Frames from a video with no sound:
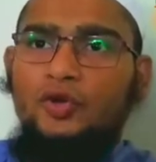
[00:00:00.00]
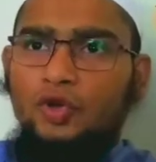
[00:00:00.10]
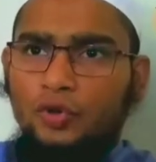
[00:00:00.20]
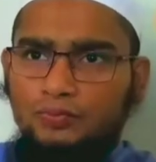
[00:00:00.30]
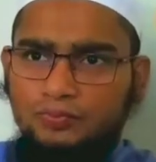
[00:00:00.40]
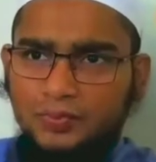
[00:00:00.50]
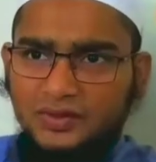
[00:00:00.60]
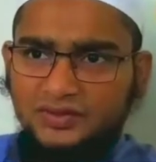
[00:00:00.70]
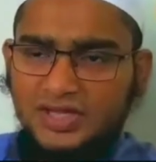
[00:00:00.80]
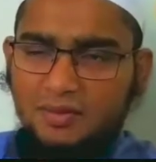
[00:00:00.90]
খুব
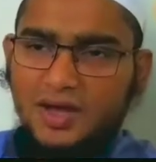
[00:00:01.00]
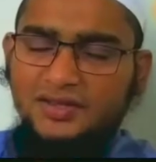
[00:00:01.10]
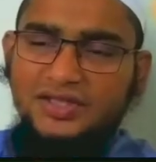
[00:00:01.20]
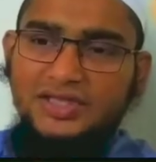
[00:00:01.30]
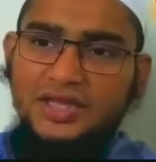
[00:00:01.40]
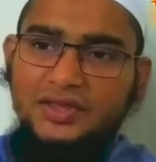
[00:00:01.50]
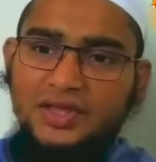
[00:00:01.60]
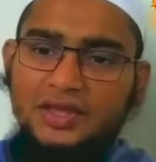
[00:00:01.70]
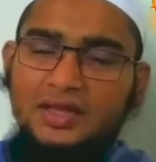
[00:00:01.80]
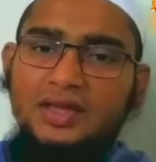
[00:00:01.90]
জামাতের
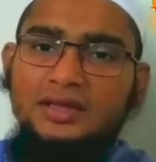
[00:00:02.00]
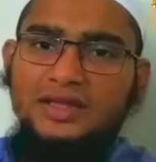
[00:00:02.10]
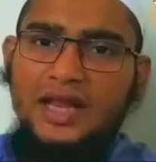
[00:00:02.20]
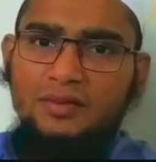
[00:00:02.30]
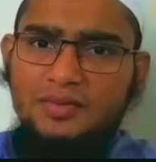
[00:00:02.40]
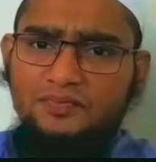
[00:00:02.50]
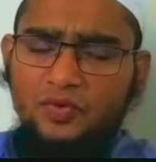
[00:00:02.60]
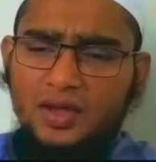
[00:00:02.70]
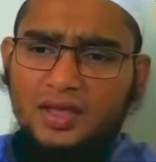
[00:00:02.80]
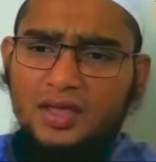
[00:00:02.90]
সাথে তারাবি
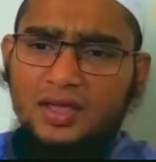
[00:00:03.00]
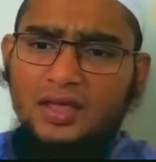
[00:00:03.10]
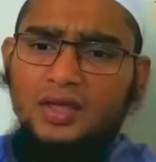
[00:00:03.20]
পড়াকে